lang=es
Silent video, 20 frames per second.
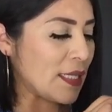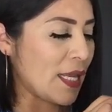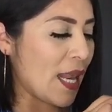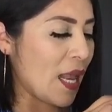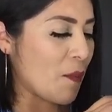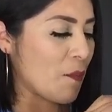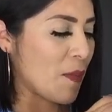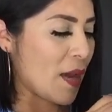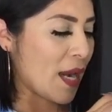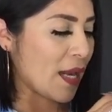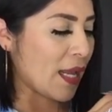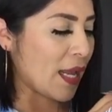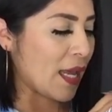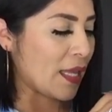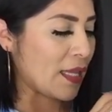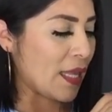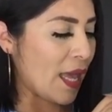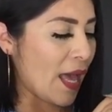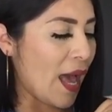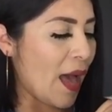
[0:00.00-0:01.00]
es de la
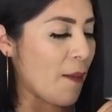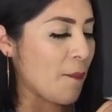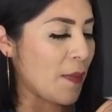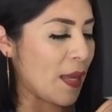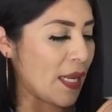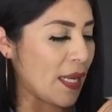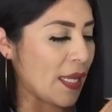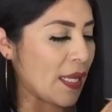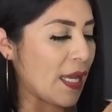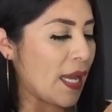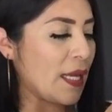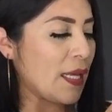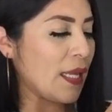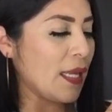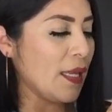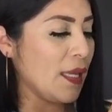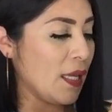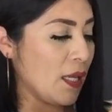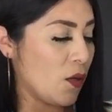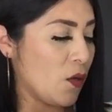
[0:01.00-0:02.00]
marca de American
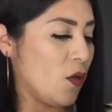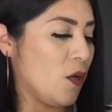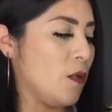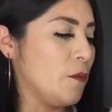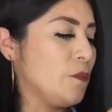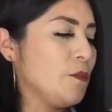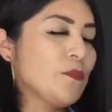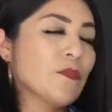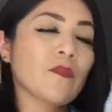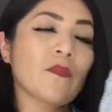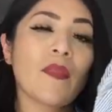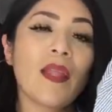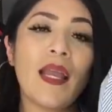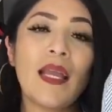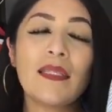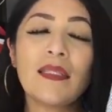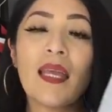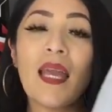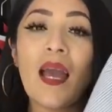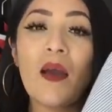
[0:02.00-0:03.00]
Eagle.
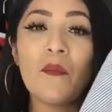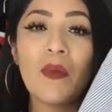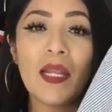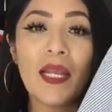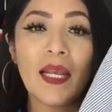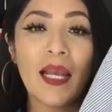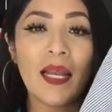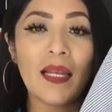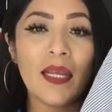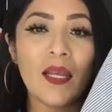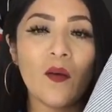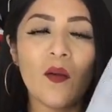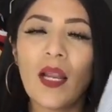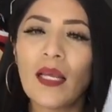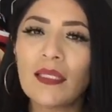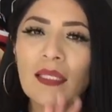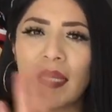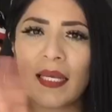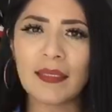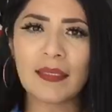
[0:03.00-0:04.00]
Es de American Eagle,
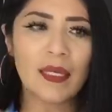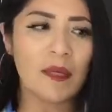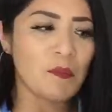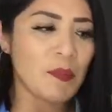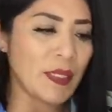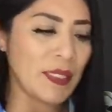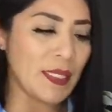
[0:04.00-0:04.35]
así que está